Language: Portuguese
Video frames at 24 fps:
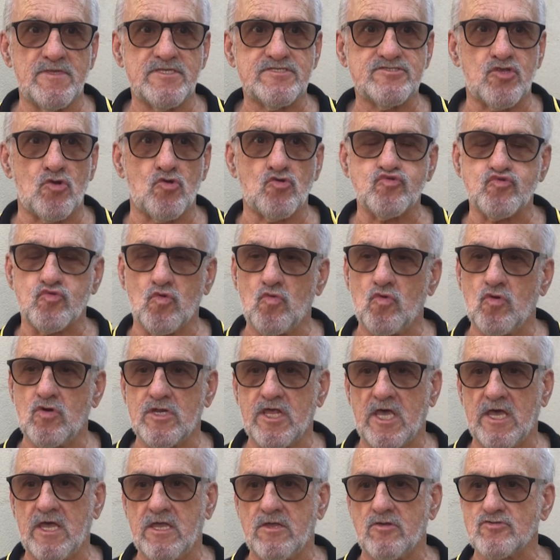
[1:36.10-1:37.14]
uma
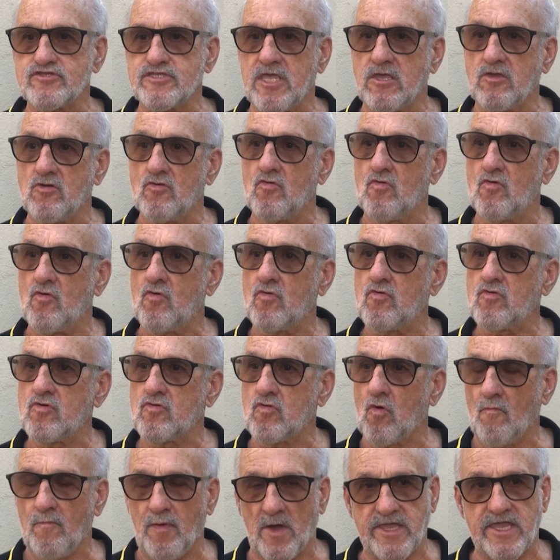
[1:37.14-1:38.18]
estrutura, eu tenho
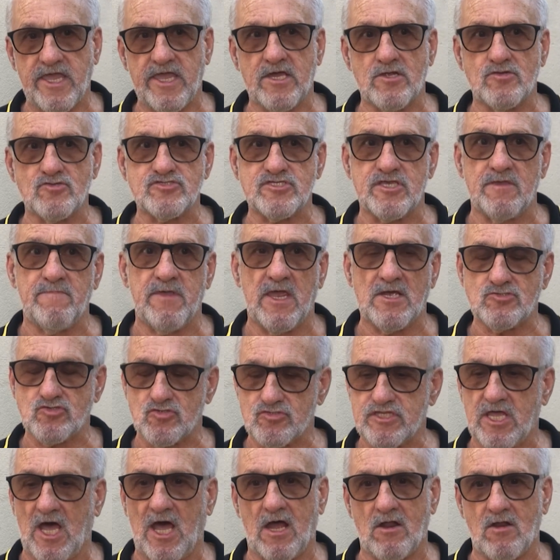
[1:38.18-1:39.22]
companheiros que me
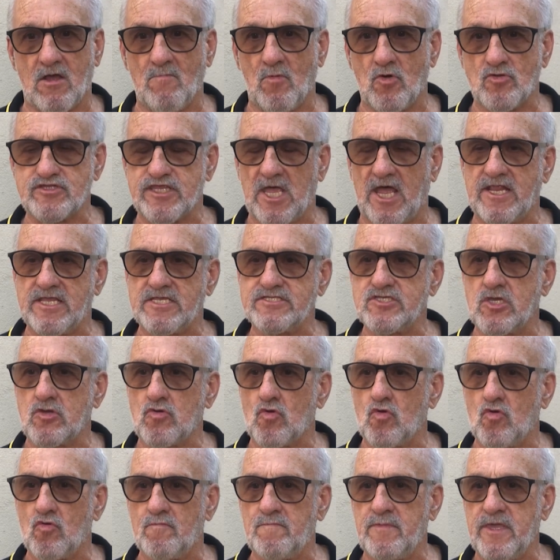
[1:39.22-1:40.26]
ajudaram a montar
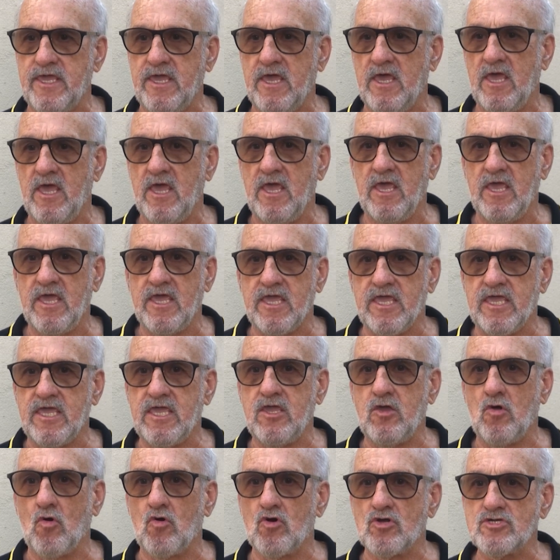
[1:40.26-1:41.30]
esse clube
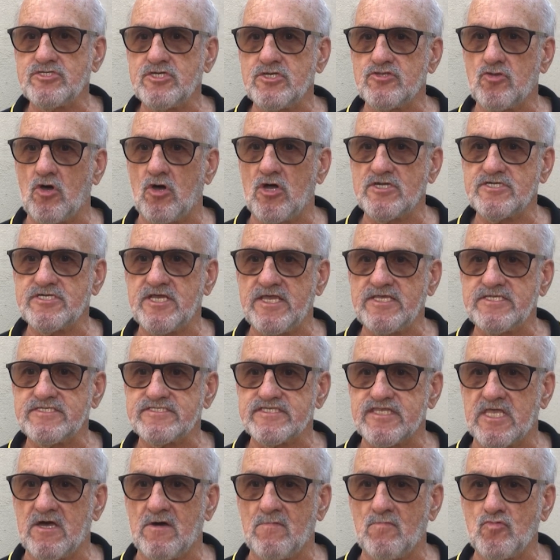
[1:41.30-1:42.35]
e hoje nós já
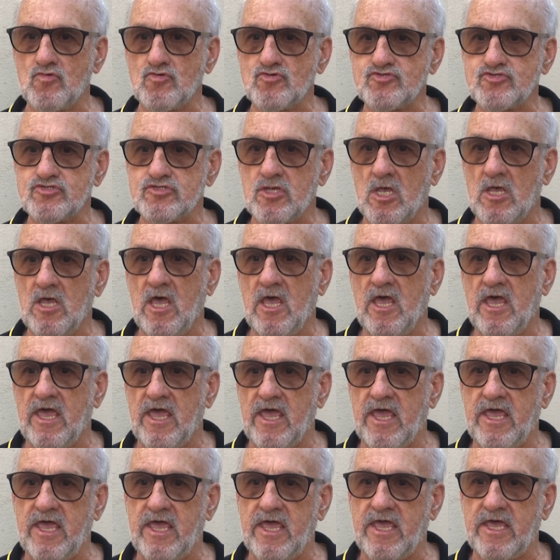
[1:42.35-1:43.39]
estamos
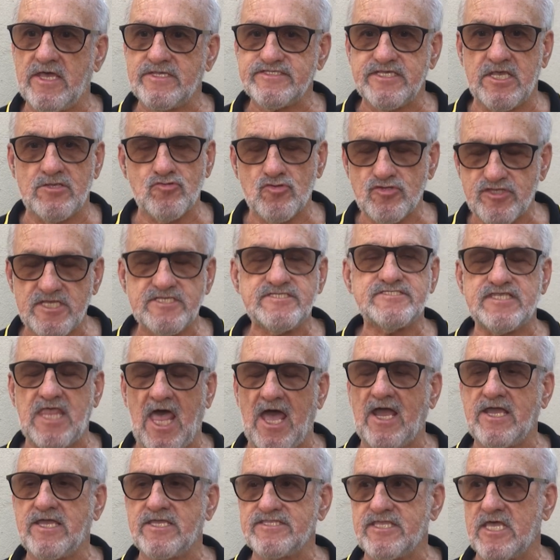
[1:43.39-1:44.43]
é, sendo
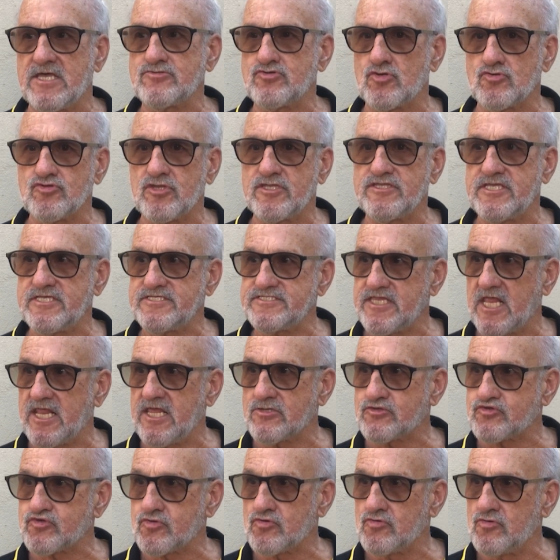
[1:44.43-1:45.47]
destaque dentro do
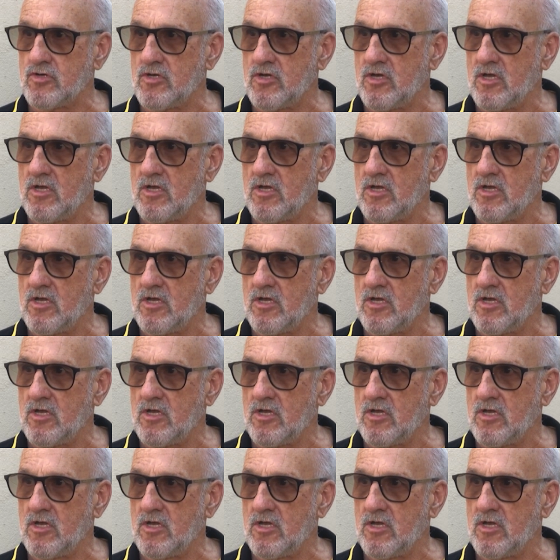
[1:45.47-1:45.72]
distrito.